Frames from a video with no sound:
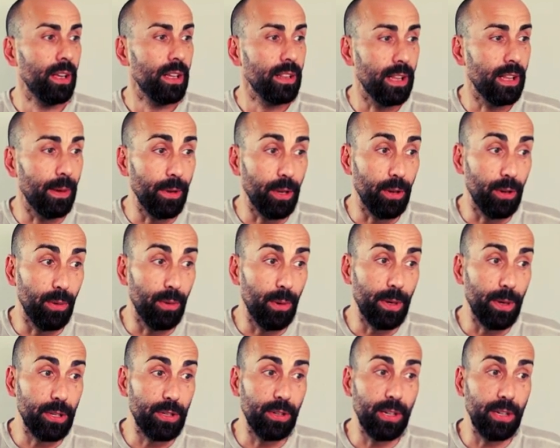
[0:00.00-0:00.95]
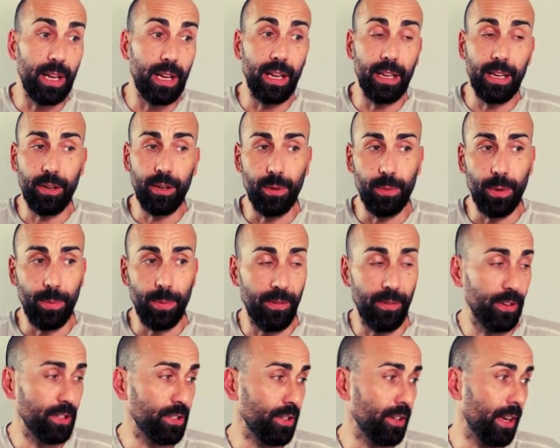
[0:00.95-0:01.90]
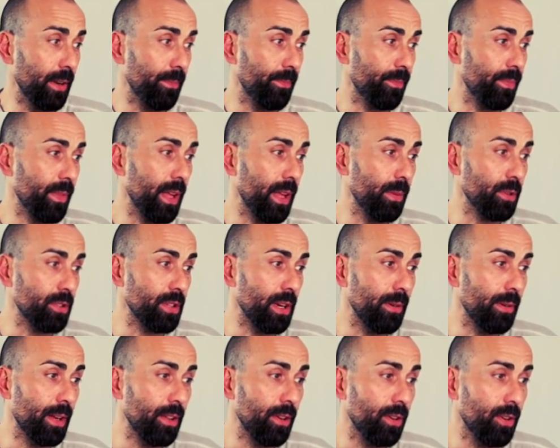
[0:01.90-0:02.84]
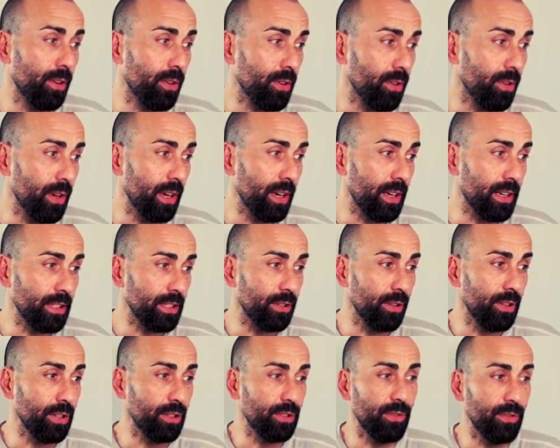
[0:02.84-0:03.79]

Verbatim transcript: también como persona y como profesional. Hemos hablado con el resto de su